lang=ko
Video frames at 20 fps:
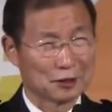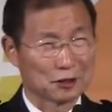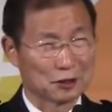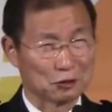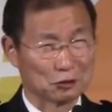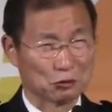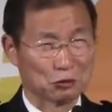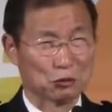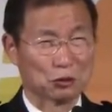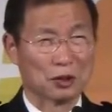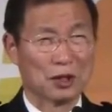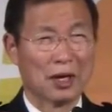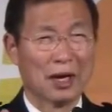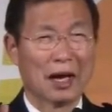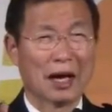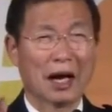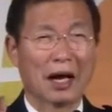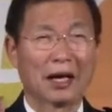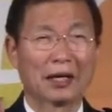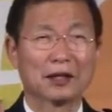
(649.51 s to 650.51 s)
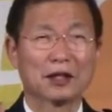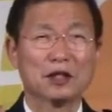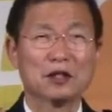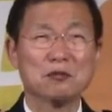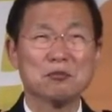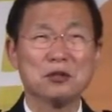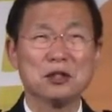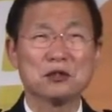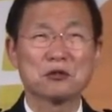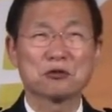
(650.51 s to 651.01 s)
결국
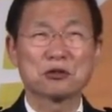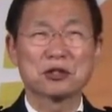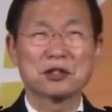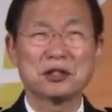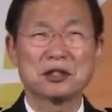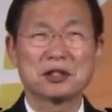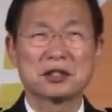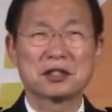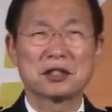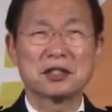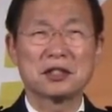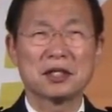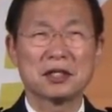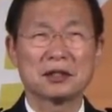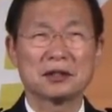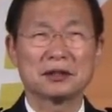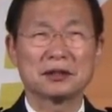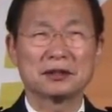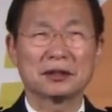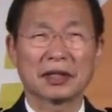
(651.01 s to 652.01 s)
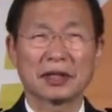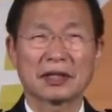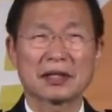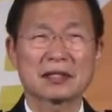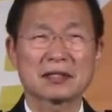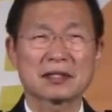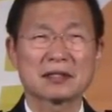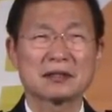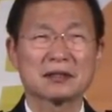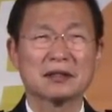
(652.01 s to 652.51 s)
하나님이 주신 지혜를
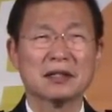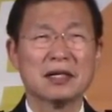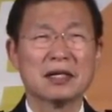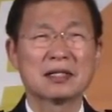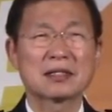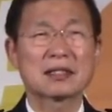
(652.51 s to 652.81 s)
따라서